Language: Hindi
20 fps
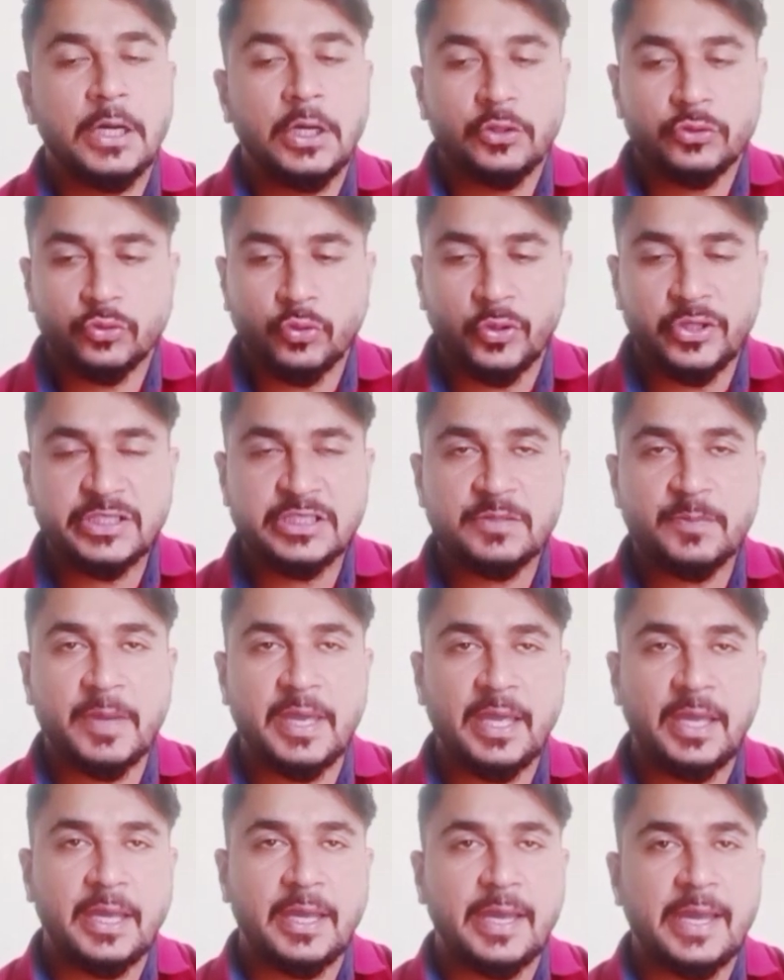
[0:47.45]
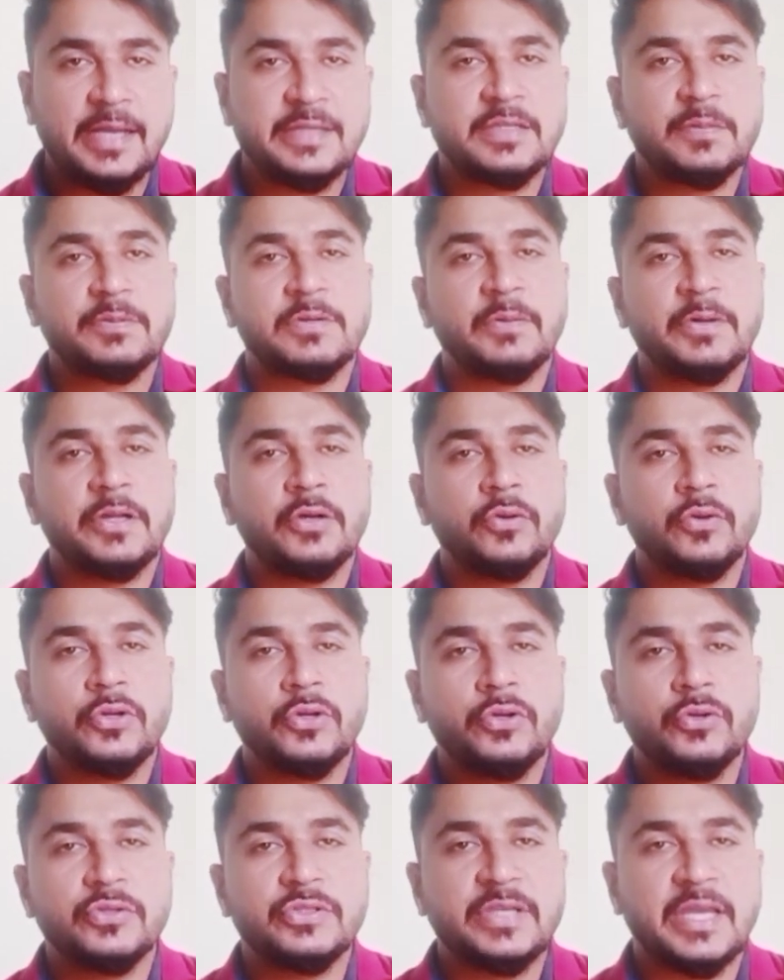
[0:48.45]
तो इसमें एक सबसे बड़ी गुड
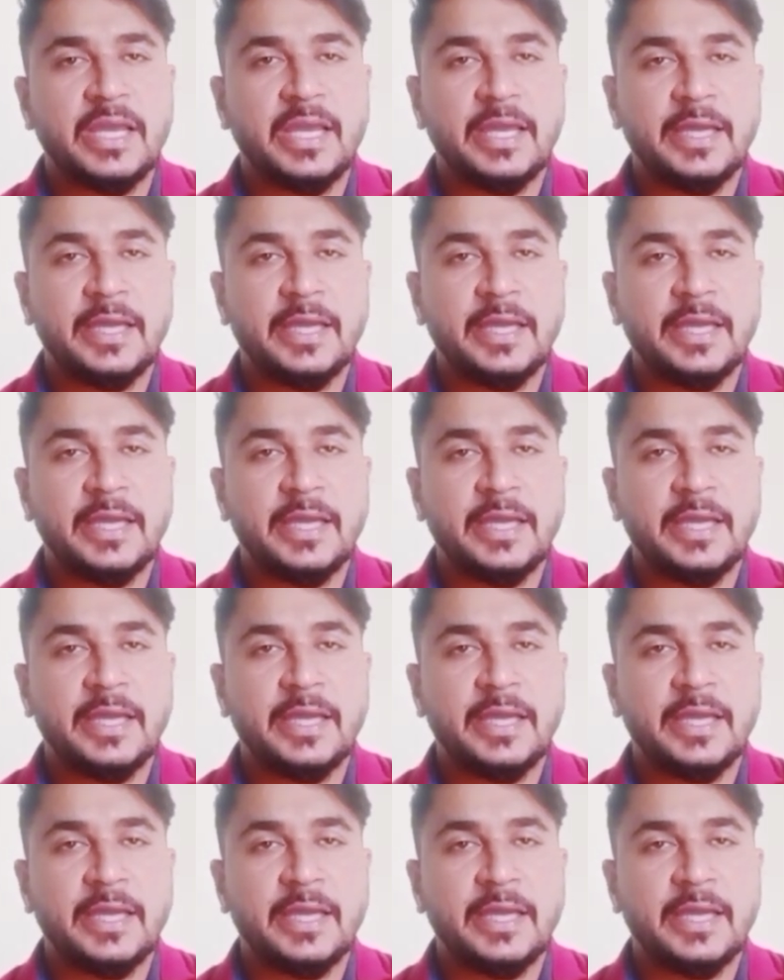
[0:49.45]
न्यूज ये है